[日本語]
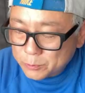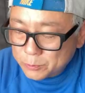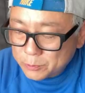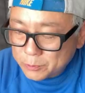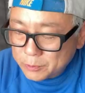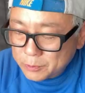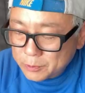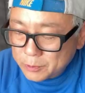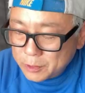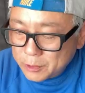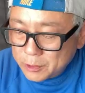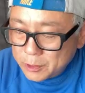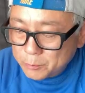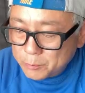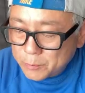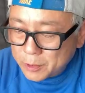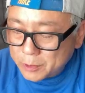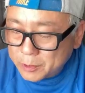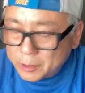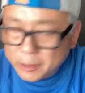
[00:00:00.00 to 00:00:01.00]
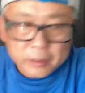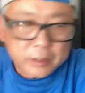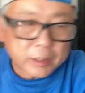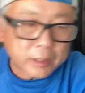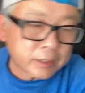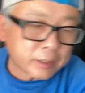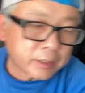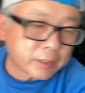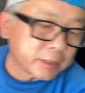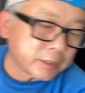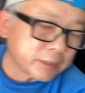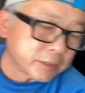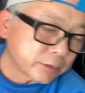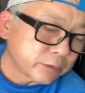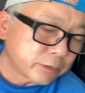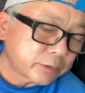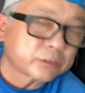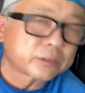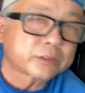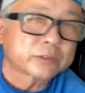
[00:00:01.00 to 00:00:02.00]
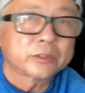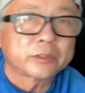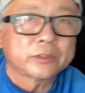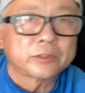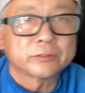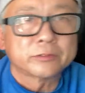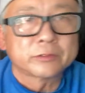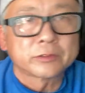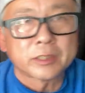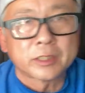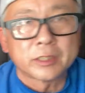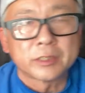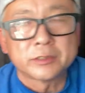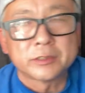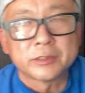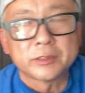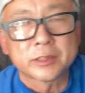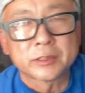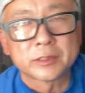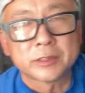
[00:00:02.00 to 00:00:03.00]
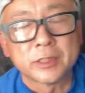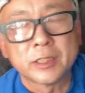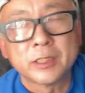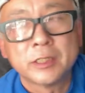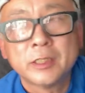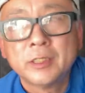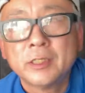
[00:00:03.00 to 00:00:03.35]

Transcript: んなに負けてないぞという感じですね。